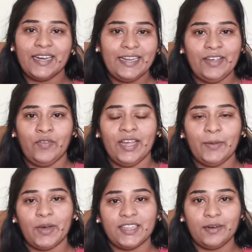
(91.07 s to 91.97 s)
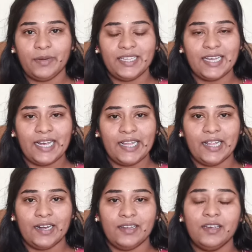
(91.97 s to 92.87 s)
ఇన్ ఈవినింగ్ మాత్రం టీ
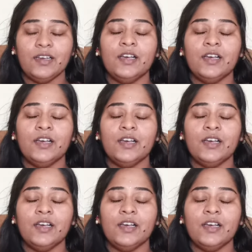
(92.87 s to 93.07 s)
తాగేదాన్ని